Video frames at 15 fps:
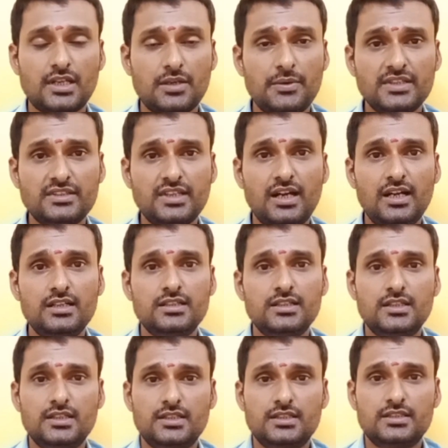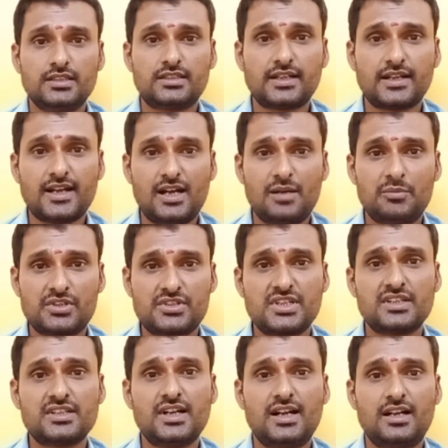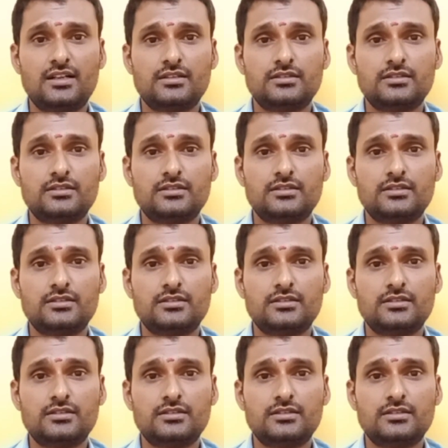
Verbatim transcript: తర్వాత ఇక్కడ ముఖ్యంగా